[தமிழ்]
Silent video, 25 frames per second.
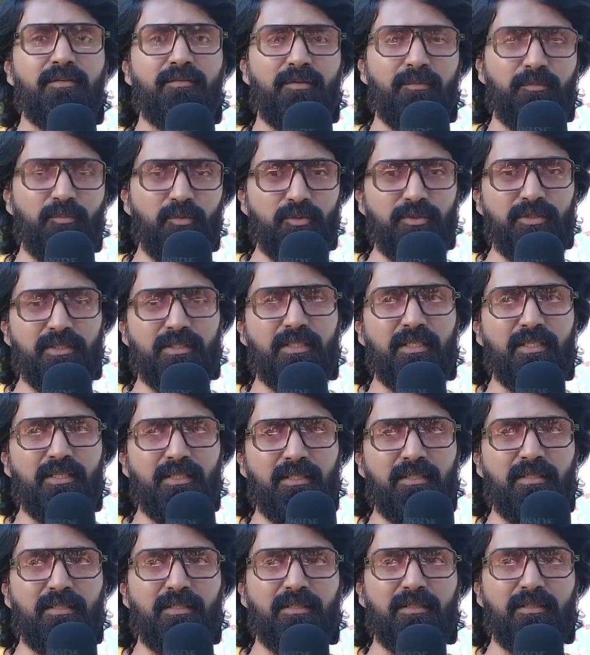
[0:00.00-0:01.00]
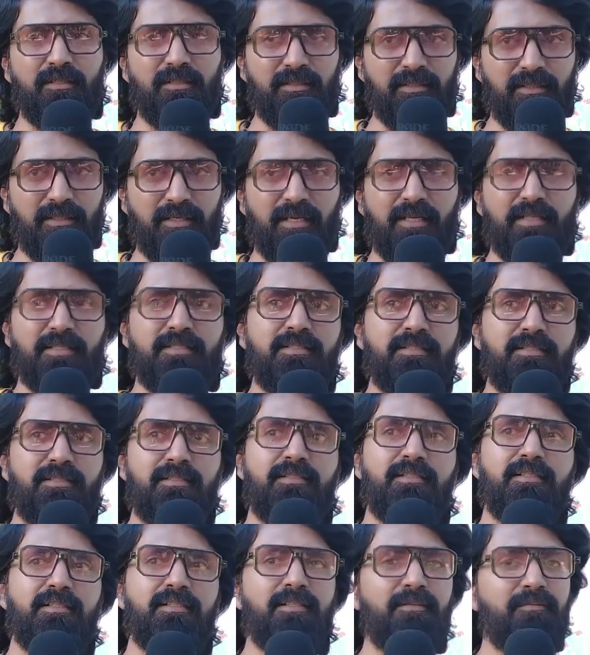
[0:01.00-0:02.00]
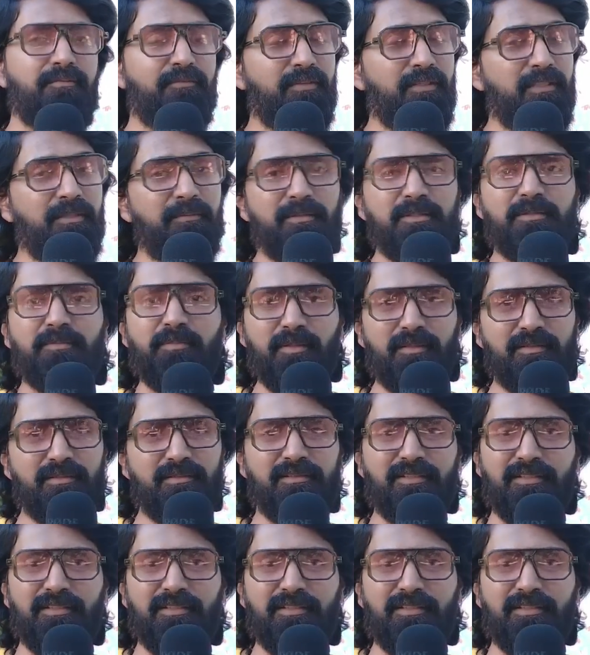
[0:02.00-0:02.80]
இவர் மியூசிக்கில் இது கிடச்சிதுன்றது ஐம் வெரி மச் ப்ளஸ்